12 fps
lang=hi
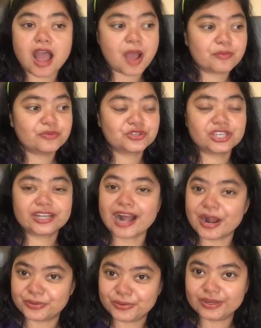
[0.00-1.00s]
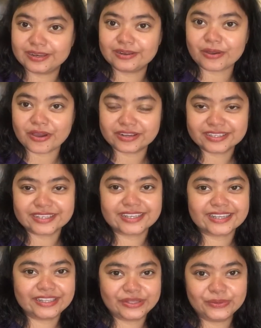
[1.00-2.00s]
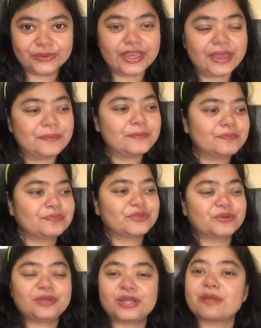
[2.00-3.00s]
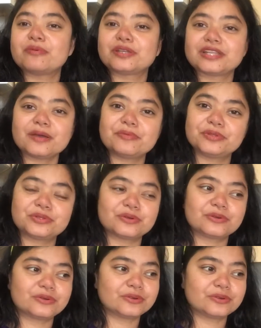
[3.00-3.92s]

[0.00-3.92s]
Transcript: आप मुझे कार्टून ऑन करके दे दोगे तो मैंने कहा बेटा अभी तो